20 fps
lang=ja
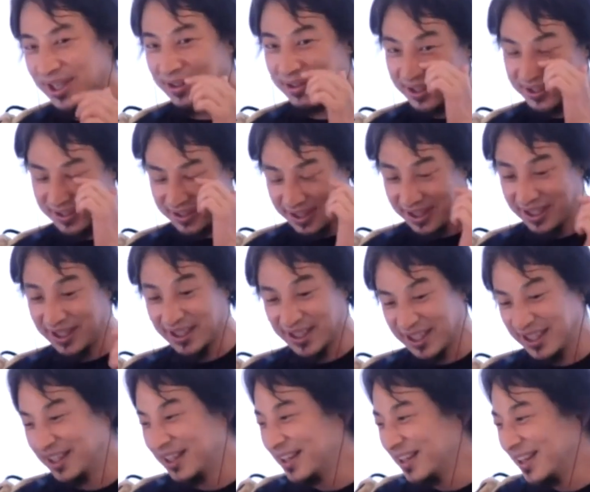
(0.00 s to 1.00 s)
うのやつで、
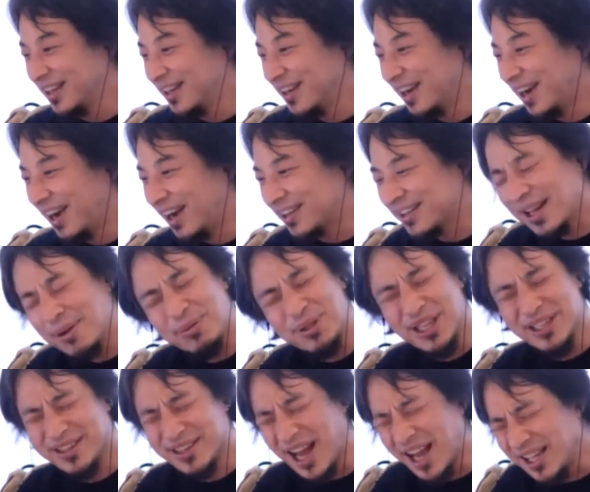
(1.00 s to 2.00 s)
あれ多分ね、
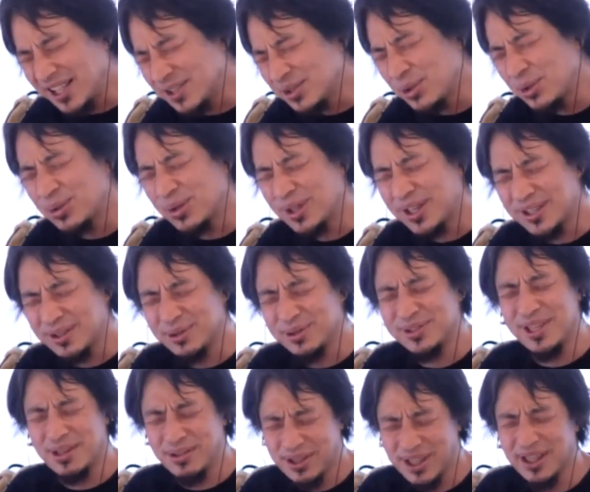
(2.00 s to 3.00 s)
ダイソーとかで売っ
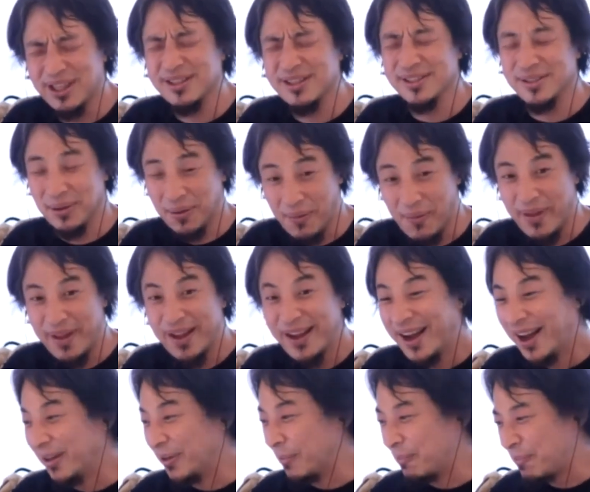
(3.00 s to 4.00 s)
てるぐらいなんですよ。
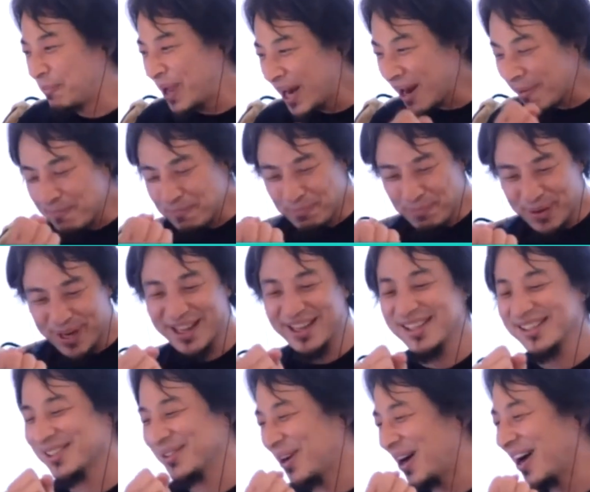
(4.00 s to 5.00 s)
あの、ペラペラなん
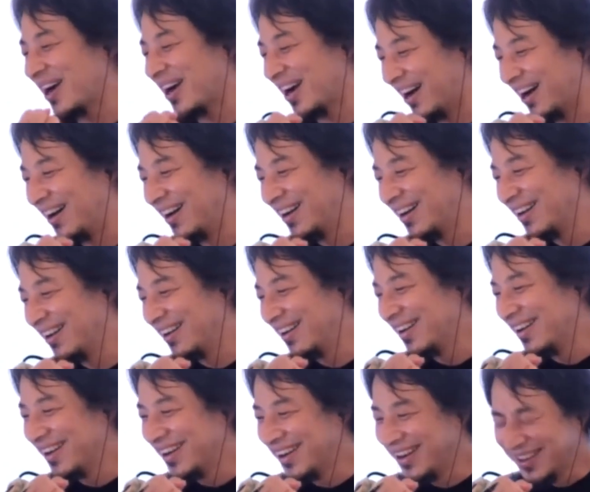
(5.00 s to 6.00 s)
ですよ、歯が。
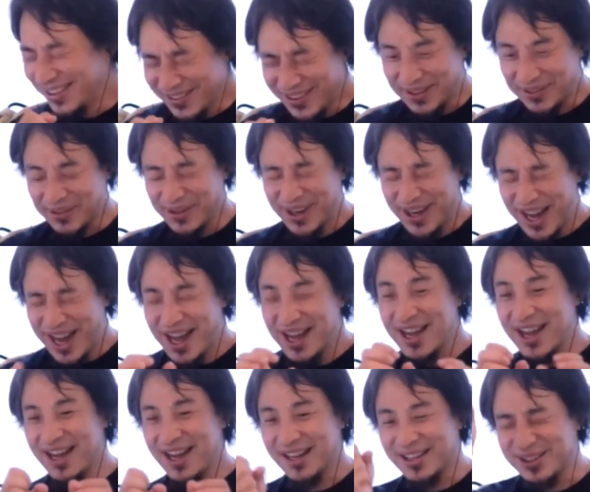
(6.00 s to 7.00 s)
要はあの、歯
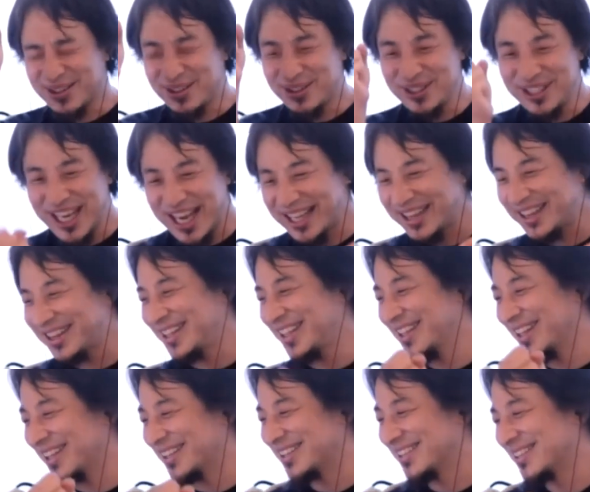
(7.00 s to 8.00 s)
がくにゃって
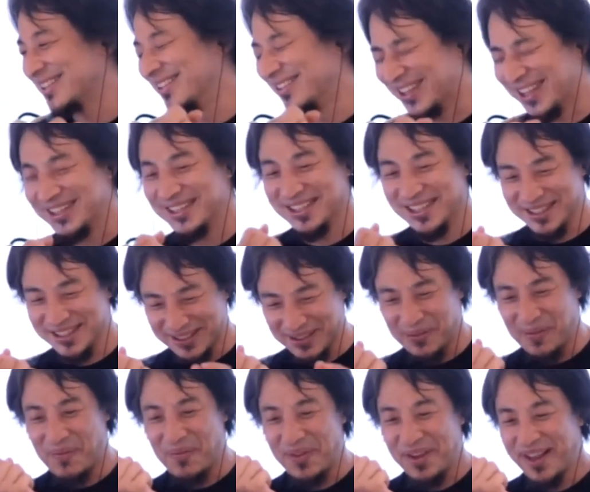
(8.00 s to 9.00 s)
なっちゃう感じなんですよ。
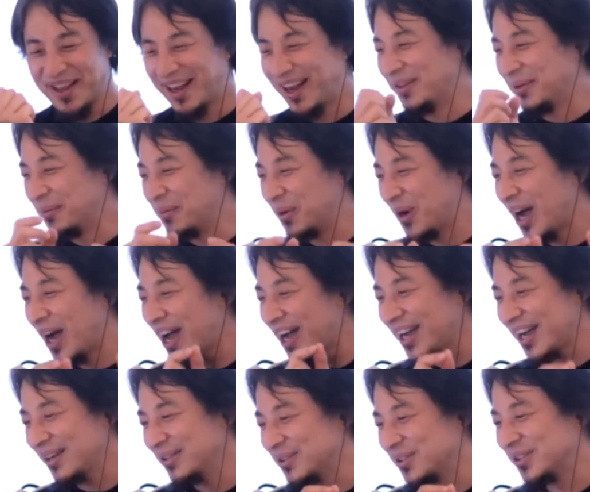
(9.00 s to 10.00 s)
あの、もう歯
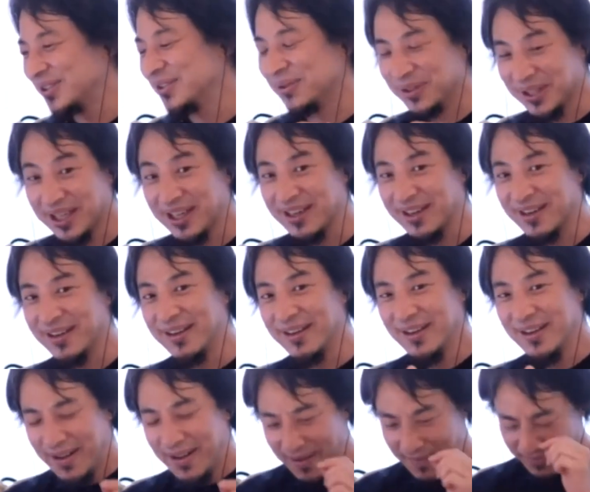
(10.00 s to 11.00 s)
が薄いので、
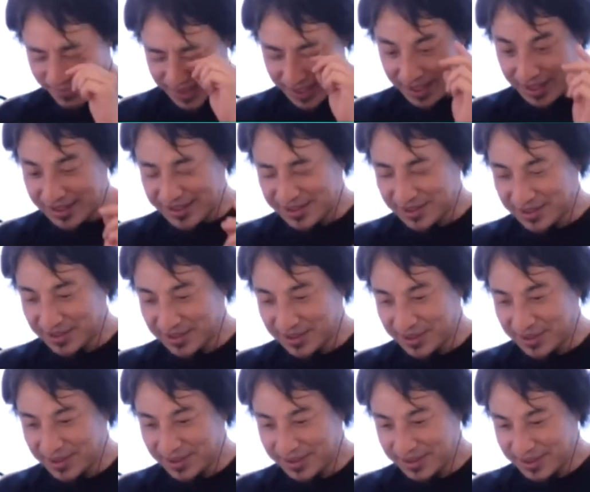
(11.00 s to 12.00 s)
で、そ
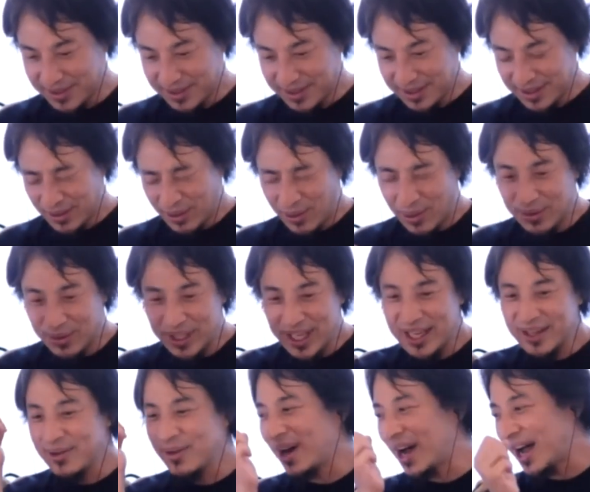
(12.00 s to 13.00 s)
の、骨
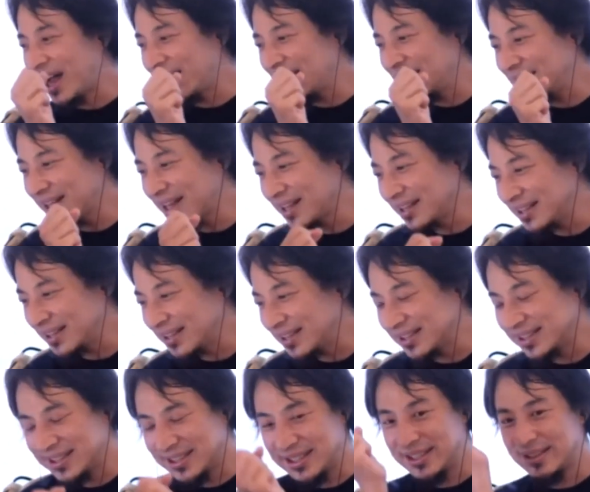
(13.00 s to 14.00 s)
の間にき
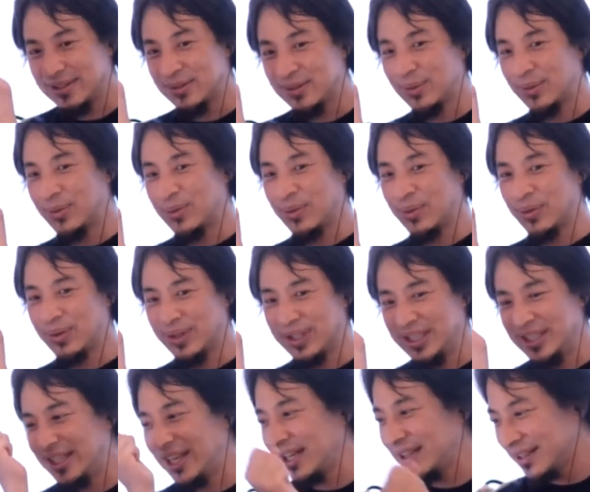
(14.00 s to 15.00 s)
ちんと
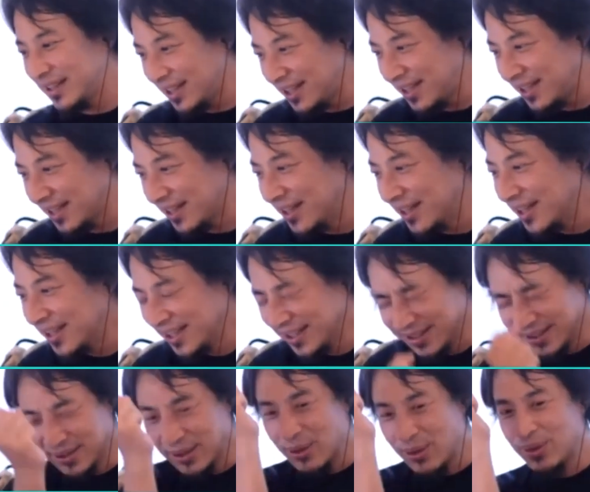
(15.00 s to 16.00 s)
入れて、
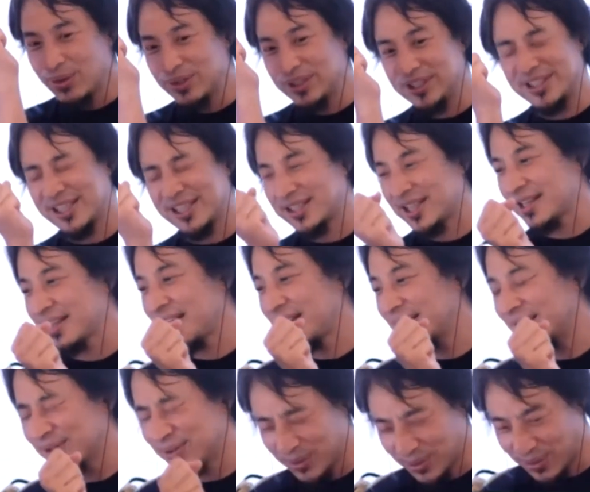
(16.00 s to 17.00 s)
脳に刺さな
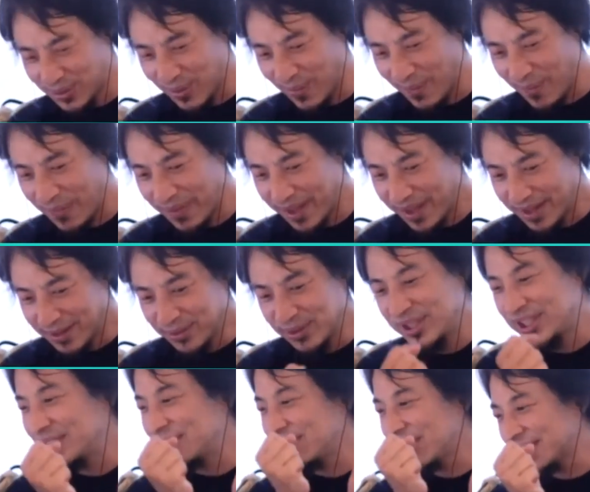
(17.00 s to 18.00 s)
いと、
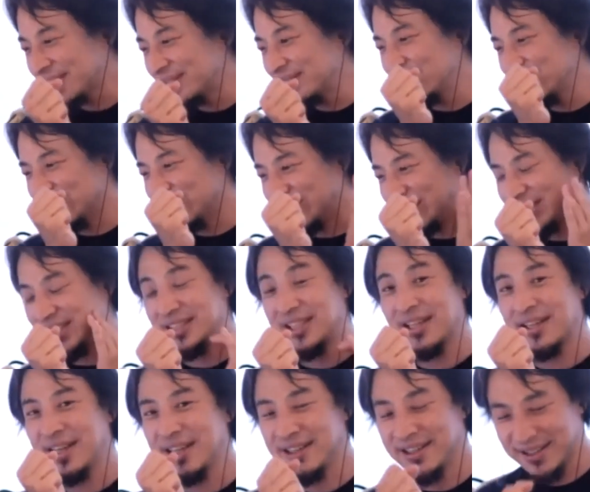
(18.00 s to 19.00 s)
牛はすぐに死な
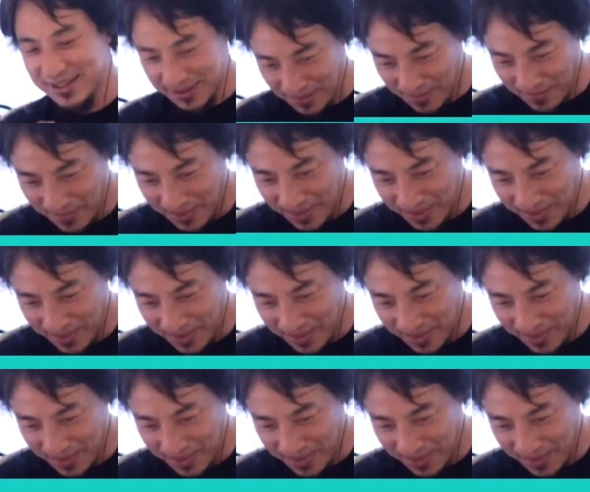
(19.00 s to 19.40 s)
ないんですよ。